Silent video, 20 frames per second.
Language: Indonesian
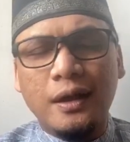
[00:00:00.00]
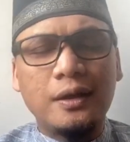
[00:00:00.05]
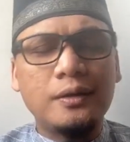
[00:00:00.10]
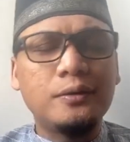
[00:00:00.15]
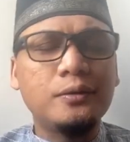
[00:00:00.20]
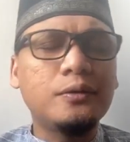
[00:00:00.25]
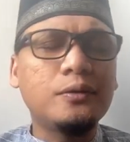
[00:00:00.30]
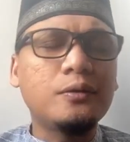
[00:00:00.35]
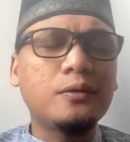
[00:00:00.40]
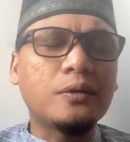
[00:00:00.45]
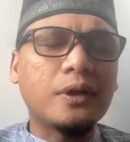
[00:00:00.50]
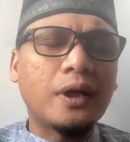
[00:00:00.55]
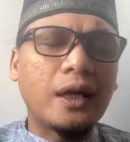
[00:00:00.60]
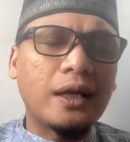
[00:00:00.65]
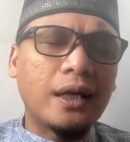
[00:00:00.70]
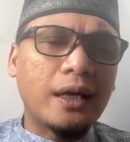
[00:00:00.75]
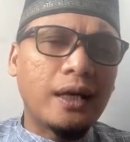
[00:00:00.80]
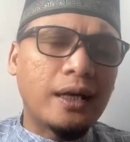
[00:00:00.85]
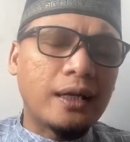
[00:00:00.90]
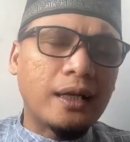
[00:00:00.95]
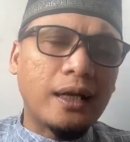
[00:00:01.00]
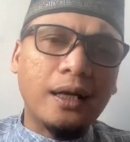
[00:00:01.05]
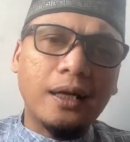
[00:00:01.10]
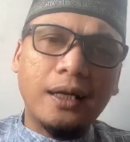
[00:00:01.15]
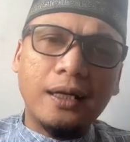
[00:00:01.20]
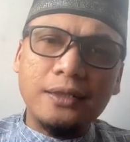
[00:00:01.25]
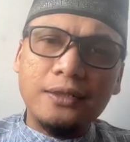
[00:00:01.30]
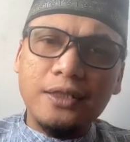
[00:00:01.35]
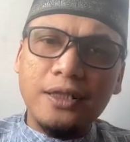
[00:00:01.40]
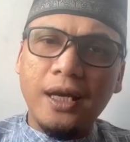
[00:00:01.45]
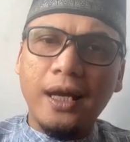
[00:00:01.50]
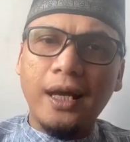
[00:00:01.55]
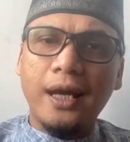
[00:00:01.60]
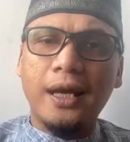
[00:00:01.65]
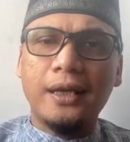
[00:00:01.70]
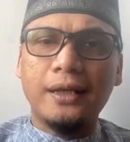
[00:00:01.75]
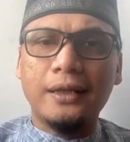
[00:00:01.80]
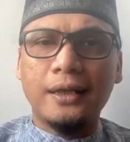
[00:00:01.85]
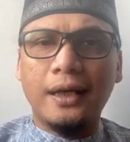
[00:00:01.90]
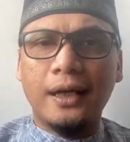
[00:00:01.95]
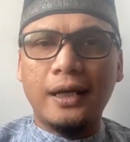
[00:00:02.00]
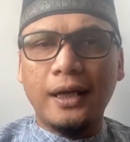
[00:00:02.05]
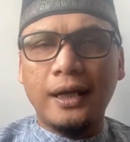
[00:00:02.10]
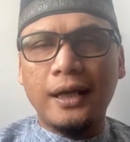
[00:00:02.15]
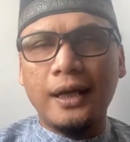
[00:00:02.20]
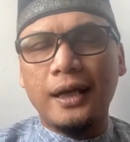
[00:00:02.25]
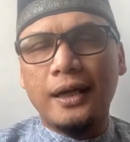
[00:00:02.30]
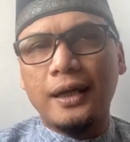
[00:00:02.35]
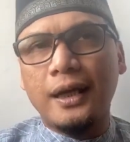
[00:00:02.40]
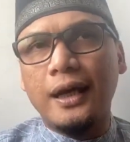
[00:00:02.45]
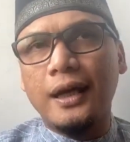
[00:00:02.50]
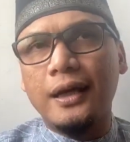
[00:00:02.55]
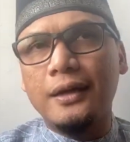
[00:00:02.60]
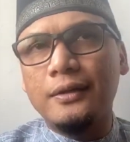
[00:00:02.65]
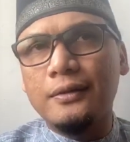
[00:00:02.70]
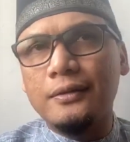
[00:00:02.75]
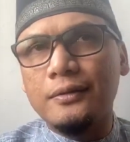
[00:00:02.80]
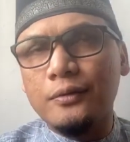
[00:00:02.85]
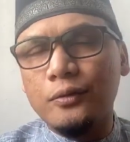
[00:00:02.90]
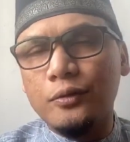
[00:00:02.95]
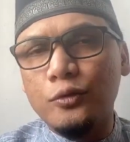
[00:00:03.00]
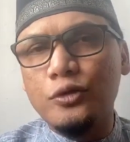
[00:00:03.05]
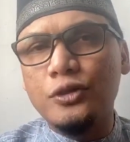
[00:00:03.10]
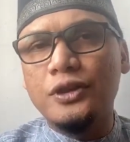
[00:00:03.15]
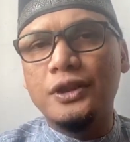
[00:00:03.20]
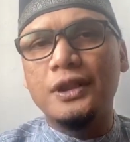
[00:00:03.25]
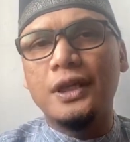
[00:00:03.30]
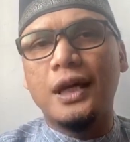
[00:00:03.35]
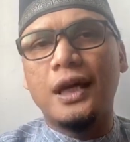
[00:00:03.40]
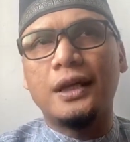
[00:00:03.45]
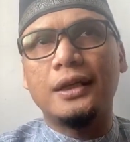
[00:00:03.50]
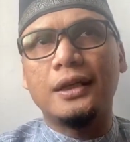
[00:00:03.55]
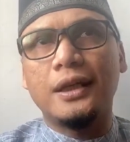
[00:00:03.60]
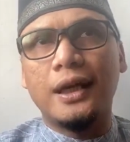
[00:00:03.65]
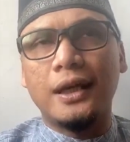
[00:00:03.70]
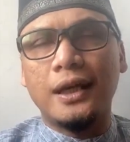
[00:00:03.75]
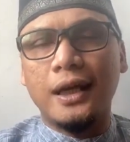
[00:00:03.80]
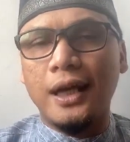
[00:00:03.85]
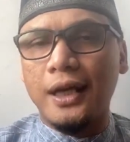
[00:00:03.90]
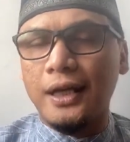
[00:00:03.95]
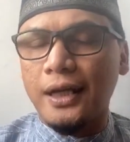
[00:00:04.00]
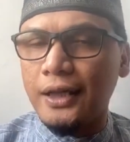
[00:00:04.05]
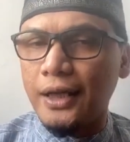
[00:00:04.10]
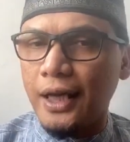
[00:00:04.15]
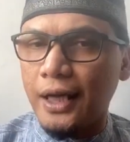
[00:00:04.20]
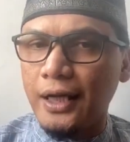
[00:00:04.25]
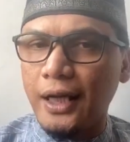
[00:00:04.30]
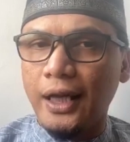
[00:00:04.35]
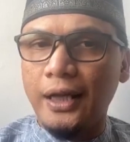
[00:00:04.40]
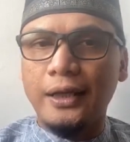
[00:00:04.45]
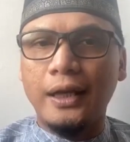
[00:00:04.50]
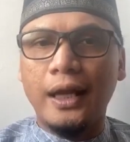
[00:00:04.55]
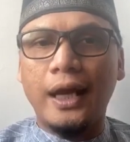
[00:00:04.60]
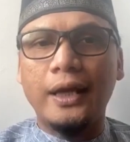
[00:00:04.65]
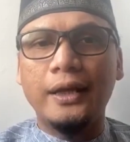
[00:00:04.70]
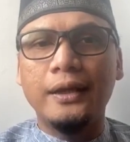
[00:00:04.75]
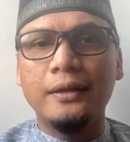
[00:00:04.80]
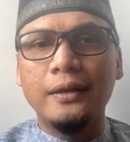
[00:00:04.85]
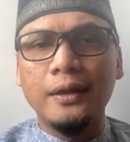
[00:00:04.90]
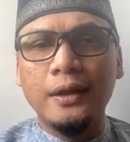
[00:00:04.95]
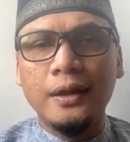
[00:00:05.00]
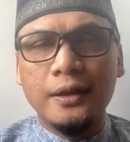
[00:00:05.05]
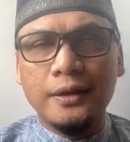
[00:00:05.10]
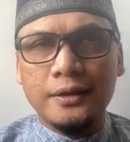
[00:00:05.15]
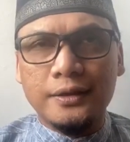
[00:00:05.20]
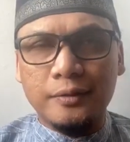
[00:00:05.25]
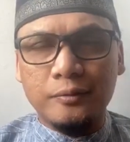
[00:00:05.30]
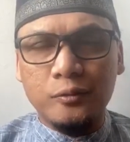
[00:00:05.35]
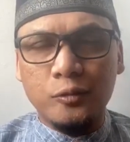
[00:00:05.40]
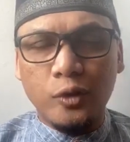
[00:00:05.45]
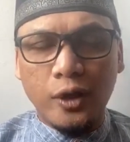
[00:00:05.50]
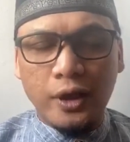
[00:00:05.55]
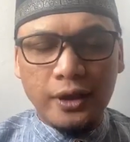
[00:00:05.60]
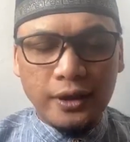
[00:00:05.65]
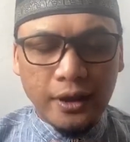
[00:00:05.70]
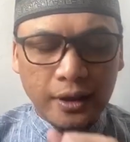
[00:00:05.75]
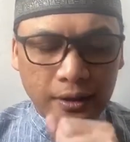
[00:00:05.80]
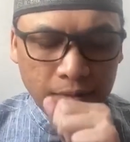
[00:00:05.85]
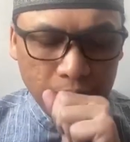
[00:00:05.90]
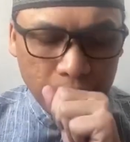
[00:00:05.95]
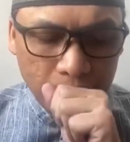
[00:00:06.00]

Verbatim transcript: aduh gara-gara kerjaan gara-gara ujian gara-gara yang lain-lain semuanya